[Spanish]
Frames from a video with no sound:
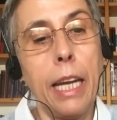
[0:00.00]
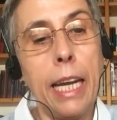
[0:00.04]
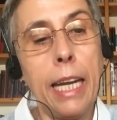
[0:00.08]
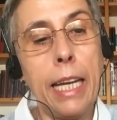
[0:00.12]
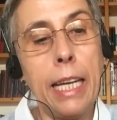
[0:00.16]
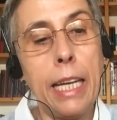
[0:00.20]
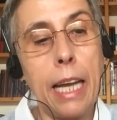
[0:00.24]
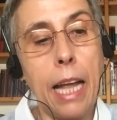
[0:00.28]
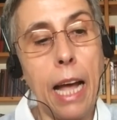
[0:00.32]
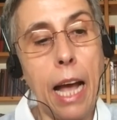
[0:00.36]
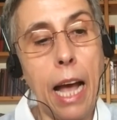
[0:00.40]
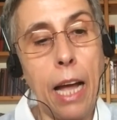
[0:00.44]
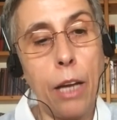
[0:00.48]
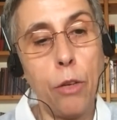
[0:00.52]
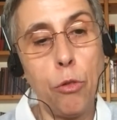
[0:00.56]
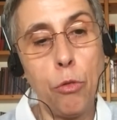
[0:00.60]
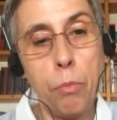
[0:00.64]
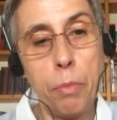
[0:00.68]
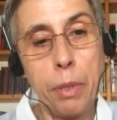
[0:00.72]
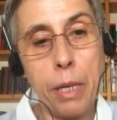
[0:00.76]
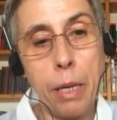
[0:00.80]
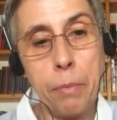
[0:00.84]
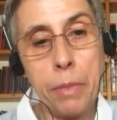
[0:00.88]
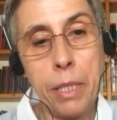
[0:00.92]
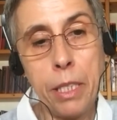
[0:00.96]
el
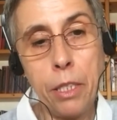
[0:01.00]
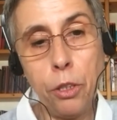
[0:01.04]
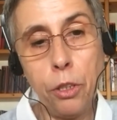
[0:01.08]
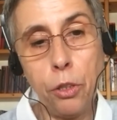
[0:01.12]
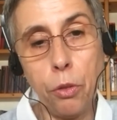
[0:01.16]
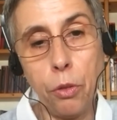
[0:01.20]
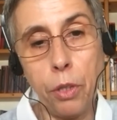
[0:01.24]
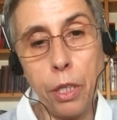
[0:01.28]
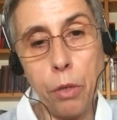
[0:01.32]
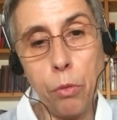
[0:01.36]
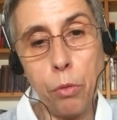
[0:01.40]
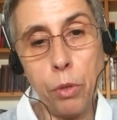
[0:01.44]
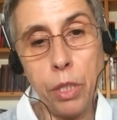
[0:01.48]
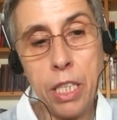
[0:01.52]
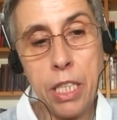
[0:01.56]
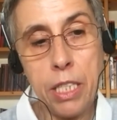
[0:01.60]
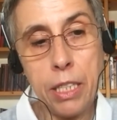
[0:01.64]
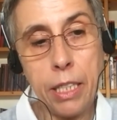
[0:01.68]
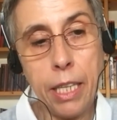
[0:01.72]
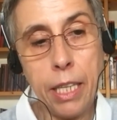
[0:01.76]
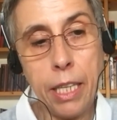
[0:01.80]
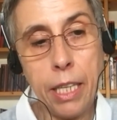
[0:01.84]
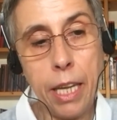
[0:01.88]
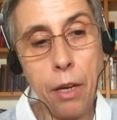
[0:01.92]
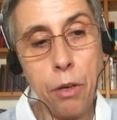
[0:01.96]
alumbramiento de
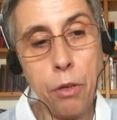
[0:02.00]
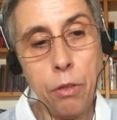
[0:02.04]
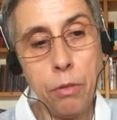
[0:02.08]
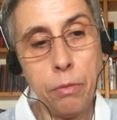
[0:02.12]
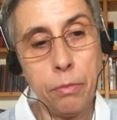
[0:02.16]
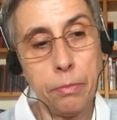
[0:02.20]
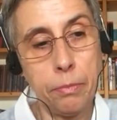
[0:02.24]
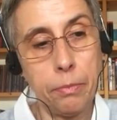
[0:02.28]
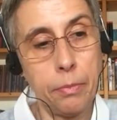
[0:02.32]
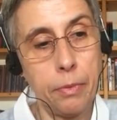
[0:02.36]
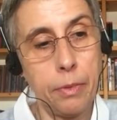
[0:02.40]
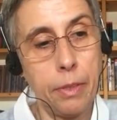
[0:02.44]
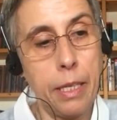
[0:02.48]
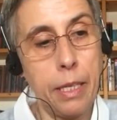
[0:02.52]
Euristeo